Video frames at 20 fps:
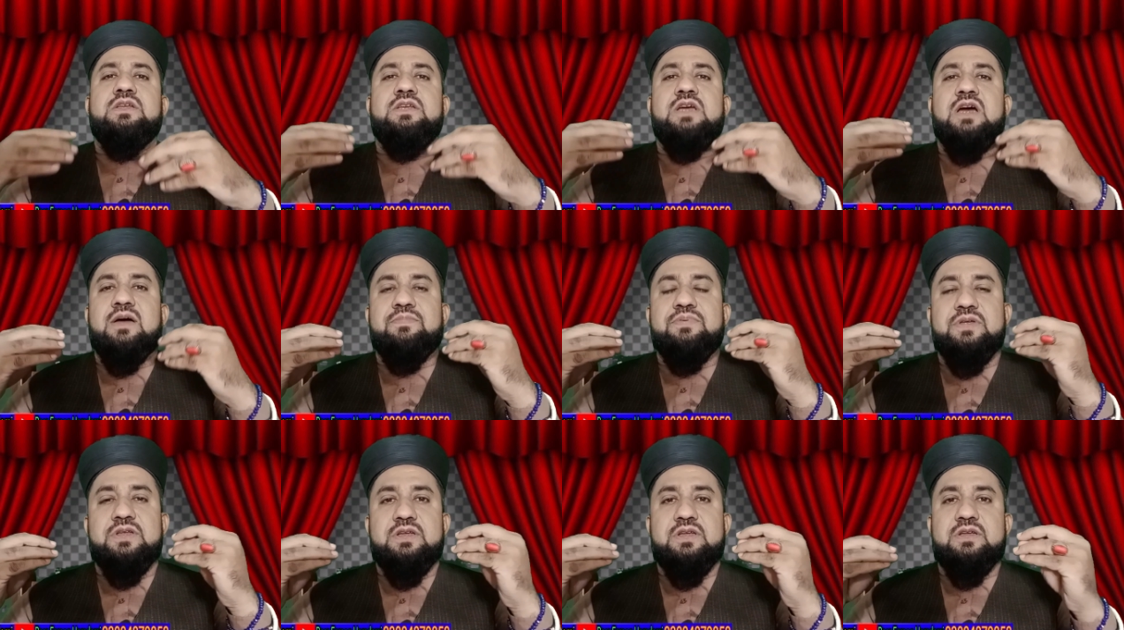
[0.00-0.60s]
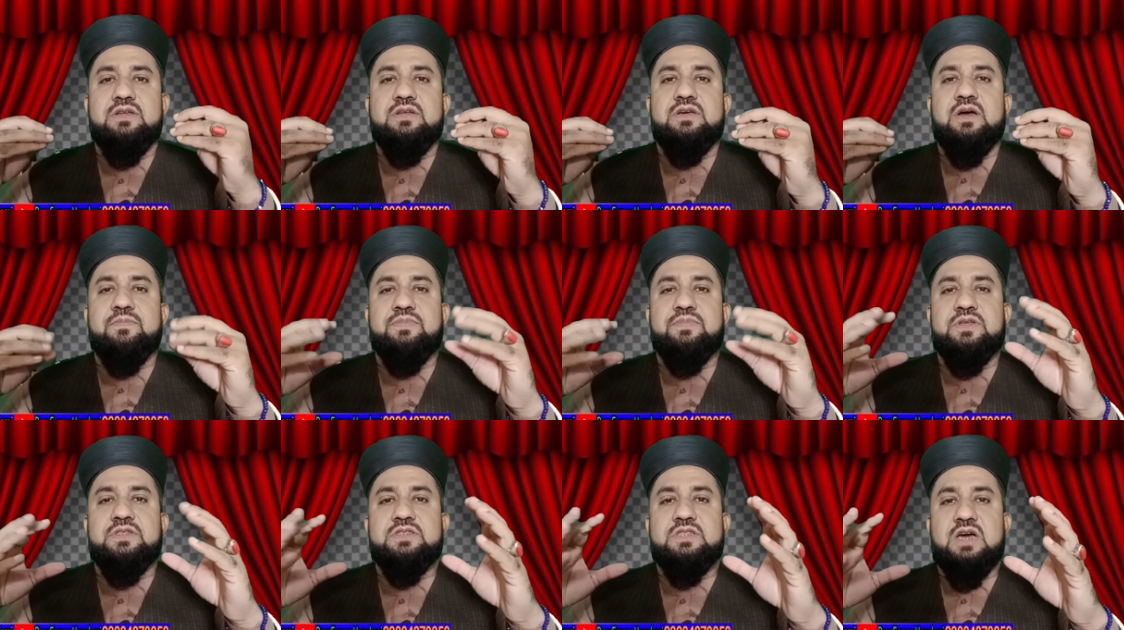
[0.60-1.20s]
या फिर
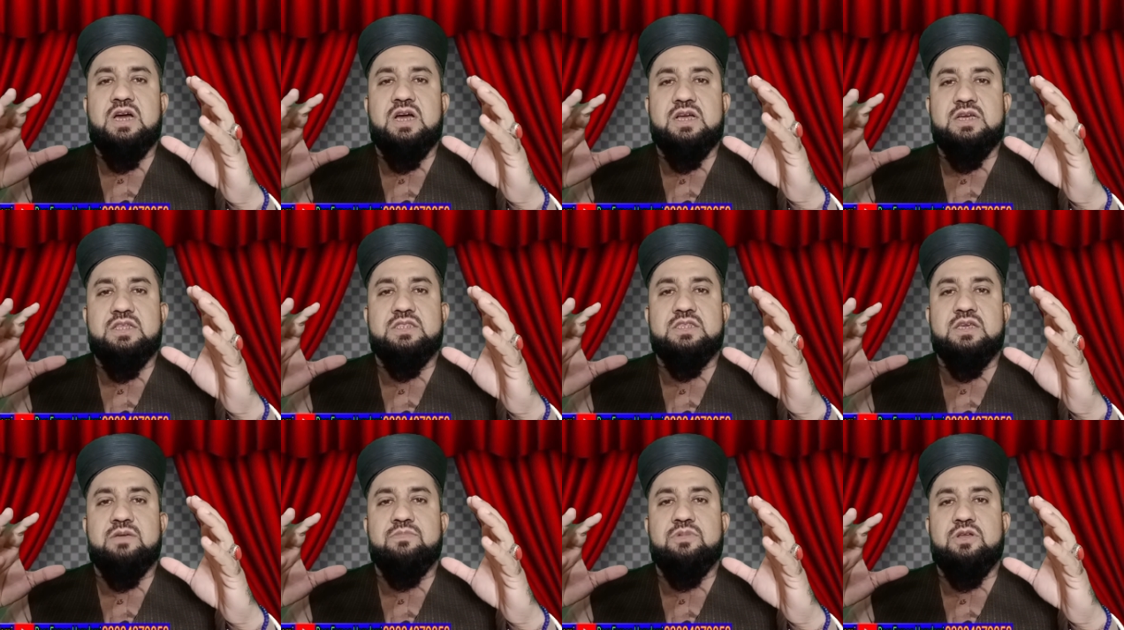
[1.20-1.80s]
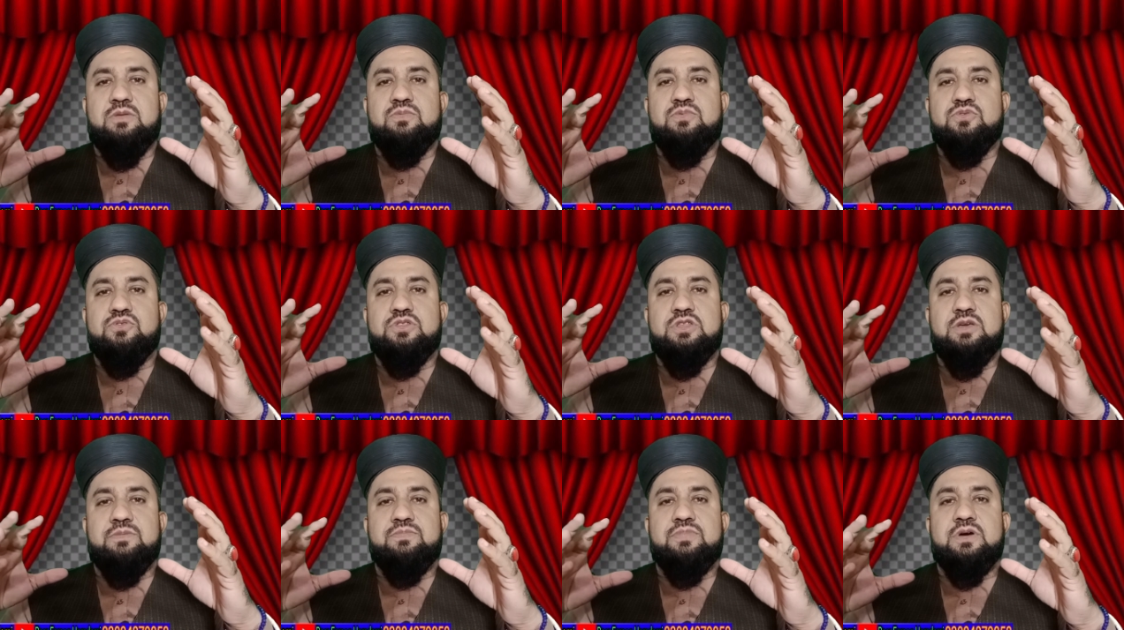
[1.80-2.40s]
अपनी ताकत के
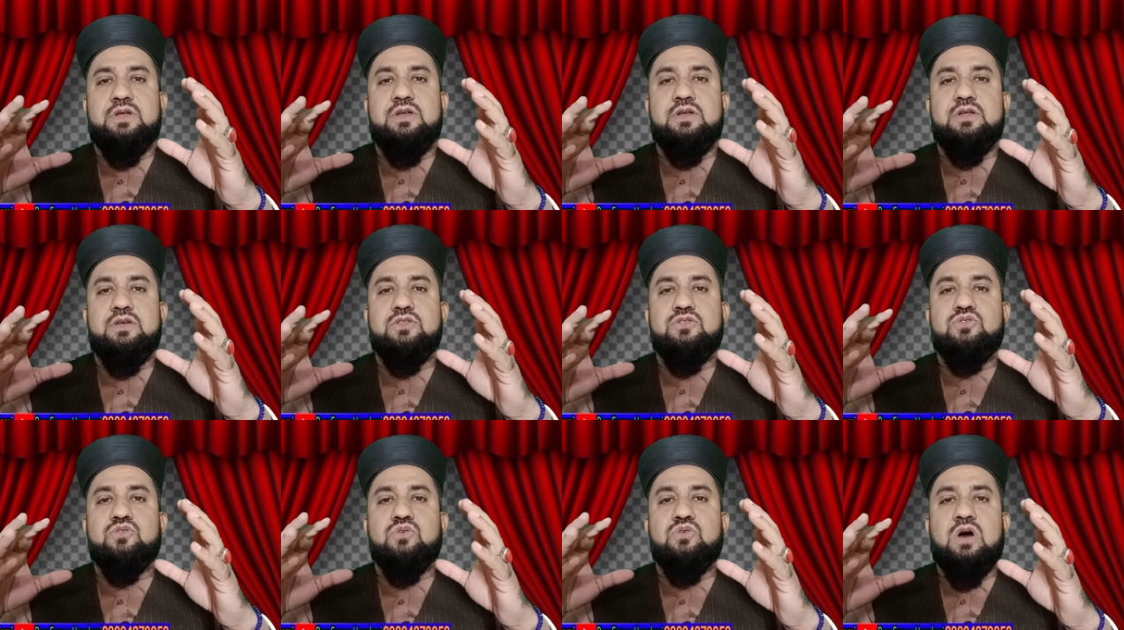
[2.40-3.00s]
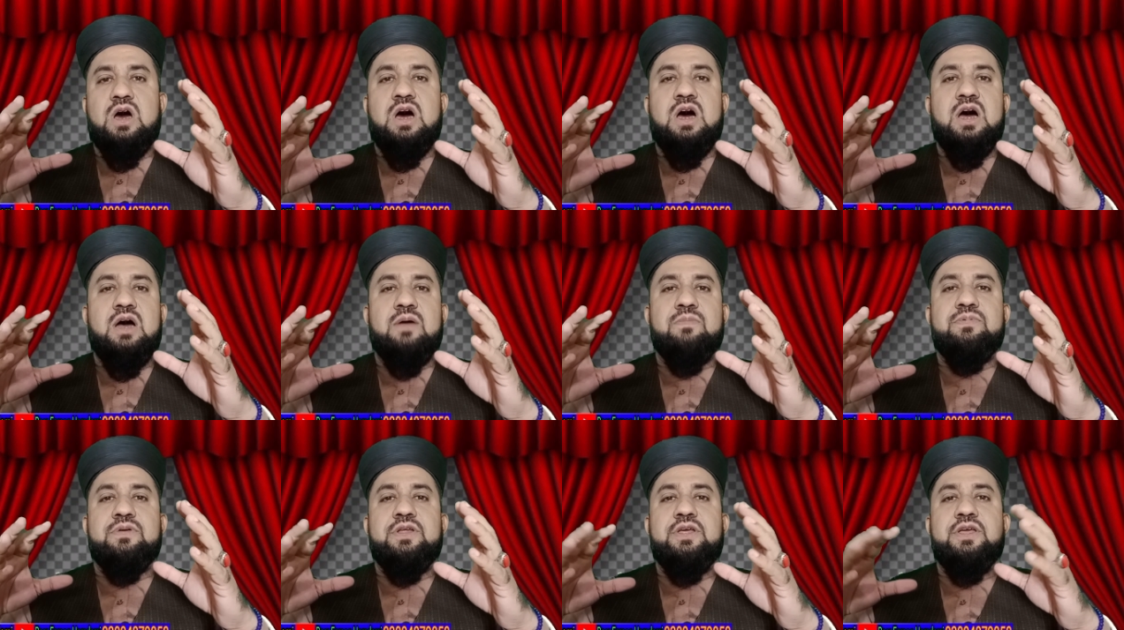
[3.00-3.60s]
बलबूते पर तो
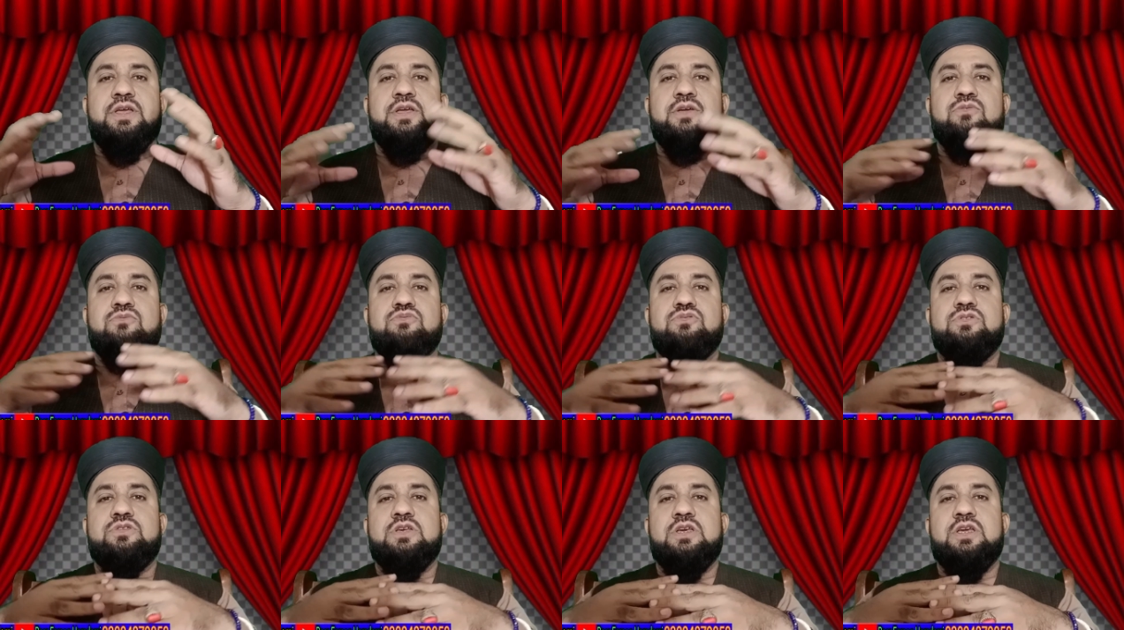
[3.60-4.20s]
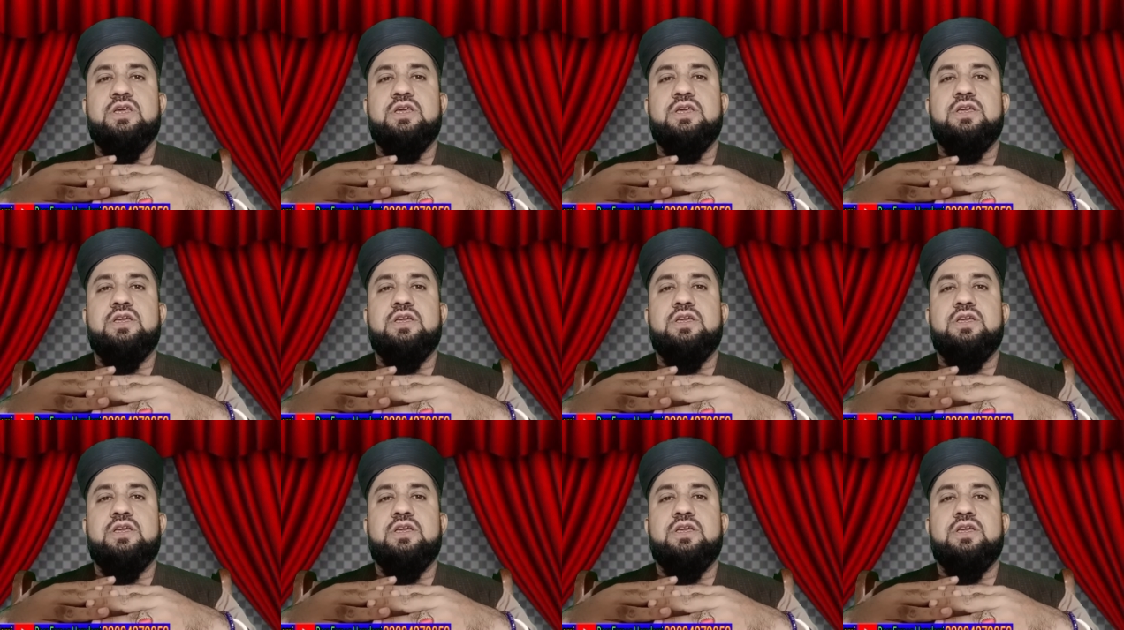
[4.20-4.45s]
आपने उससे